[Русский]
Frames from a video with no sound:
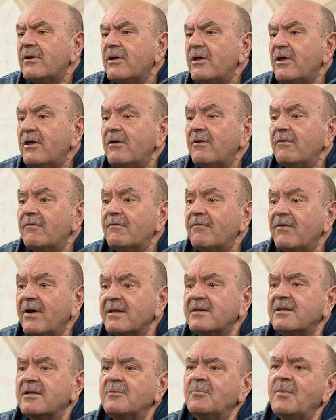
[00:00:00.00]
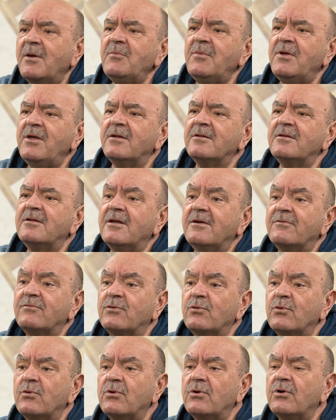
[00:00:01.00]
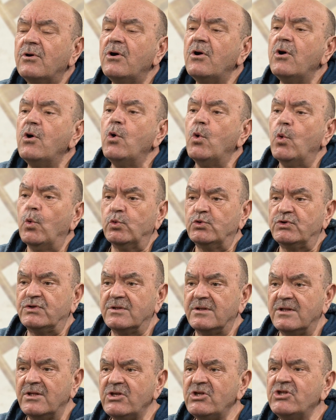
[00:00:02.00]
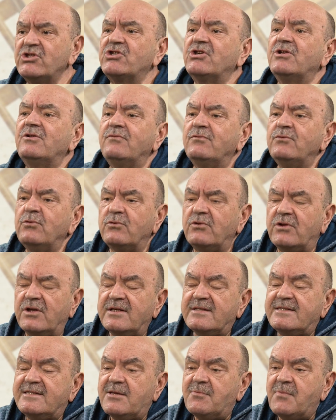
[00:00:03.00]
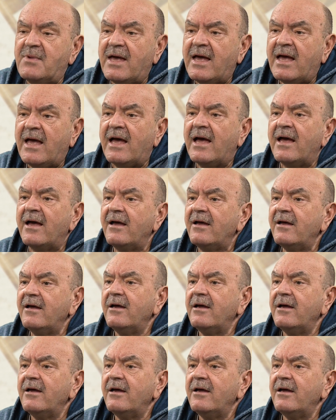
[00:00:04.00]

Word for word: И в этот момент я вдруг услышал внутри себя